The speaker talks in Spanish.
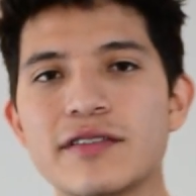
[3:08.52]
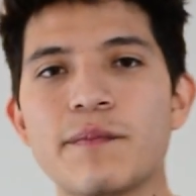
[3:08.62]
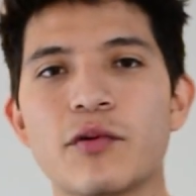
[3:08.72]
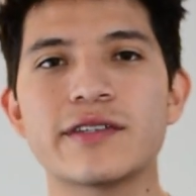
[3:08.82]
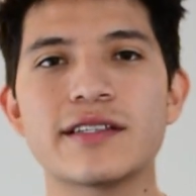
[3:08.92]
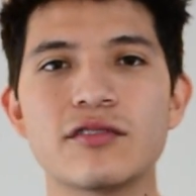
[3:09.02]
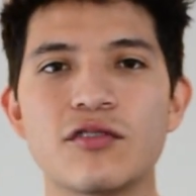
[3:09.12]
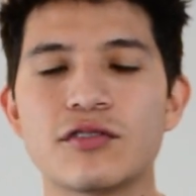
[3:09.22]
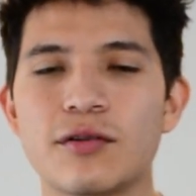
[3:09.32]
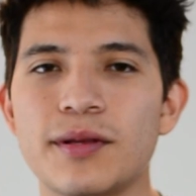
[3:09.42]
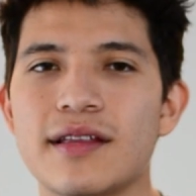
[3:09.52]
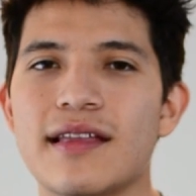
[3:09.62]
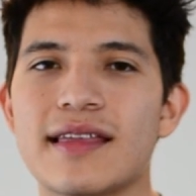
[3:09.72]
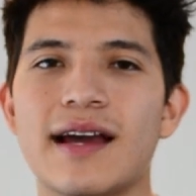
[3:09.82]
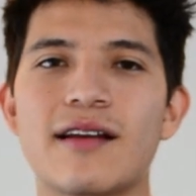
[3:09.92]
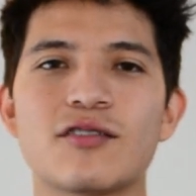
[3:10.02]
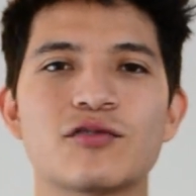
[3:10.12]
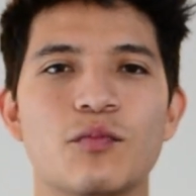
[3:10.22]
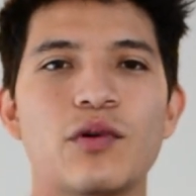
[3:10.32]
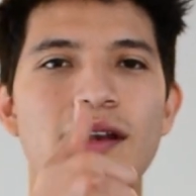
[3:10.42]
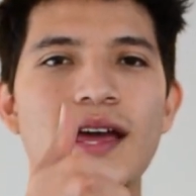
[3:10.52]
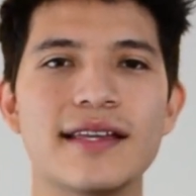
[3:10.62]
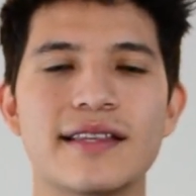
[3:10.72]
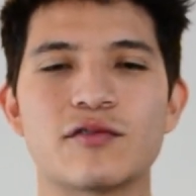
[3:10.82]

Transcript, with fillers: este proceso no se olviden de dejarnos un buen like,